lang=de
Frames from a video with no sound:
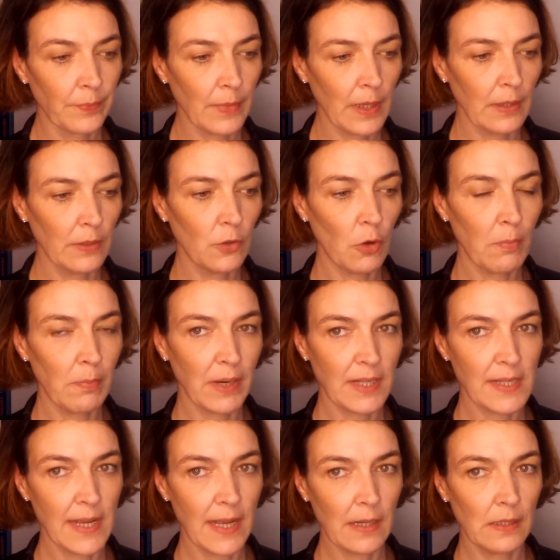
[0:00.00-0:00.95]
noch ein paar
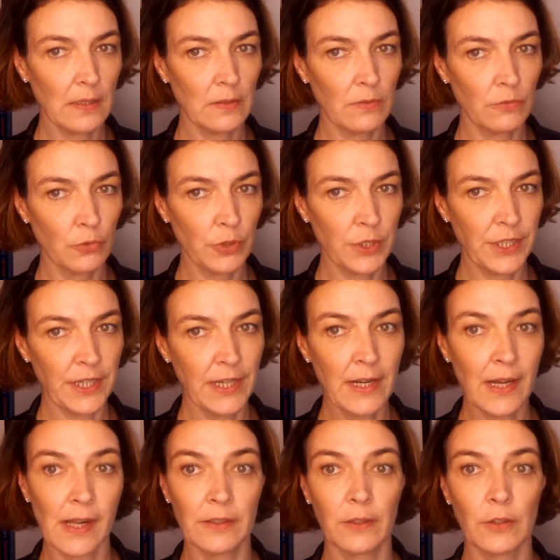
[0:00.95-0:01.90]
Zettel, wo die
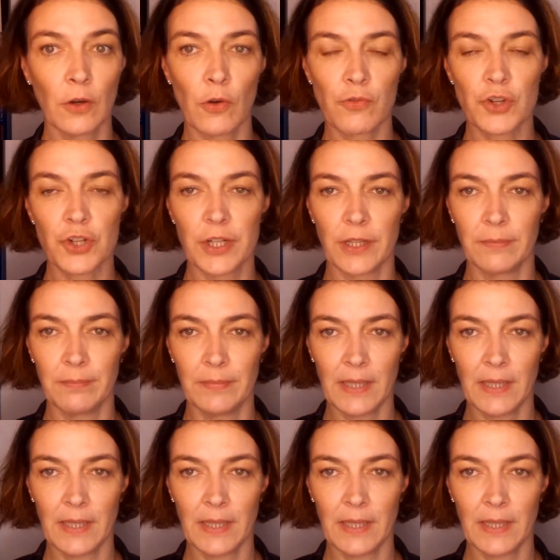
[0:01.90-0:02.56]
Inhalte draufstehen.